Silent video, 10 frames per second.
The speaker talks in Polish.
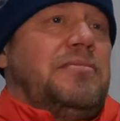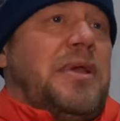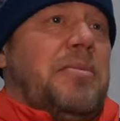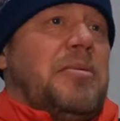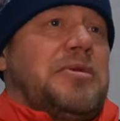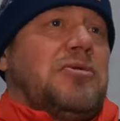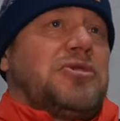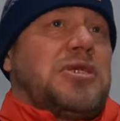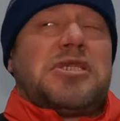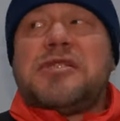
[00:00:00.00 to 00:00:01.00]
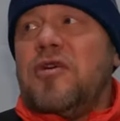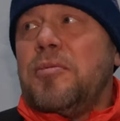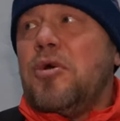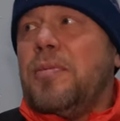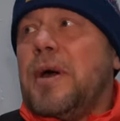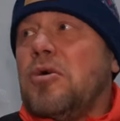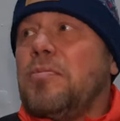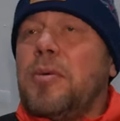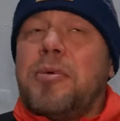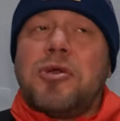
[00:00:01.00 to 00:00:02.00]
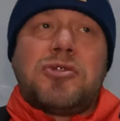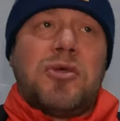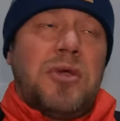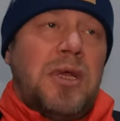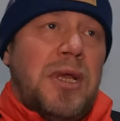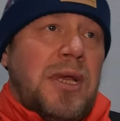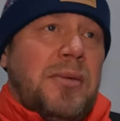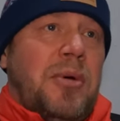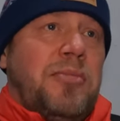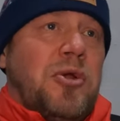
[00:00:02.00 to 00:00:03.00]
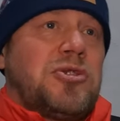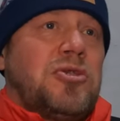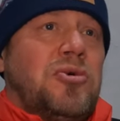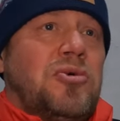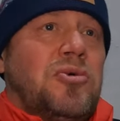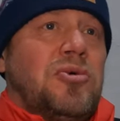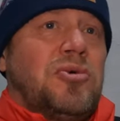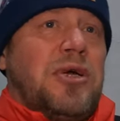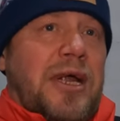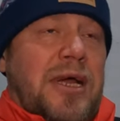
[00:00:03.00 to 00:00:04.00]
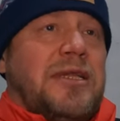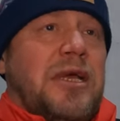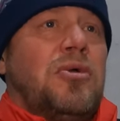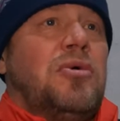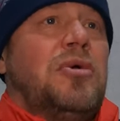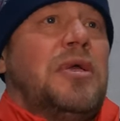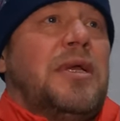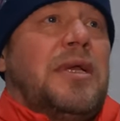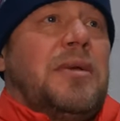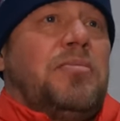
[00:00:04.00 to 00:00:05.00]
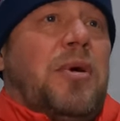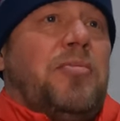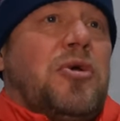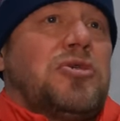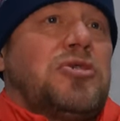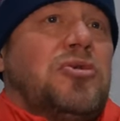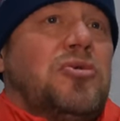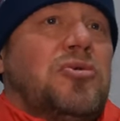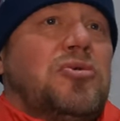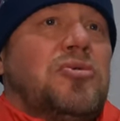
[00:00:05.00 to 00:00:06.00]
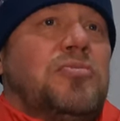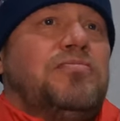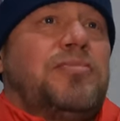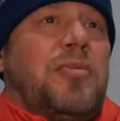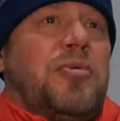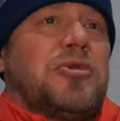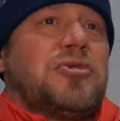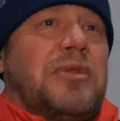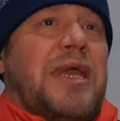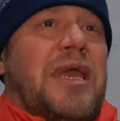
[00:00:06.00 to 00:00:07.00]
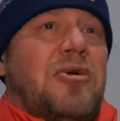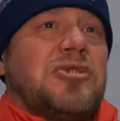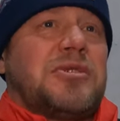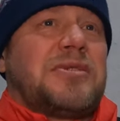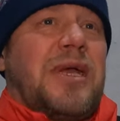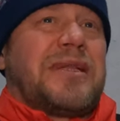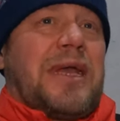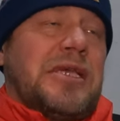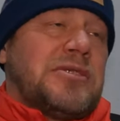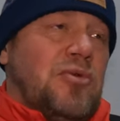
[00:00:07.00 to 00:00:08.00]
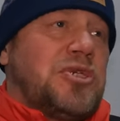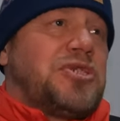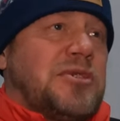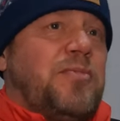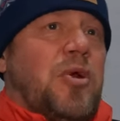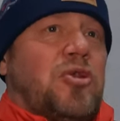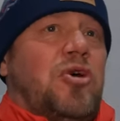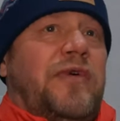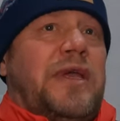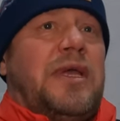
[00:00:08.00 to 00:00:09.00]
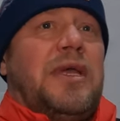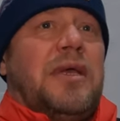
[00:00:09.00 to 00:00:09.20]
ja bym chciał życzyć swoim chłopakom po prostu, po prostu charakteru, po prostu, po prostu takiego, tak, takiej złości sportowej, e,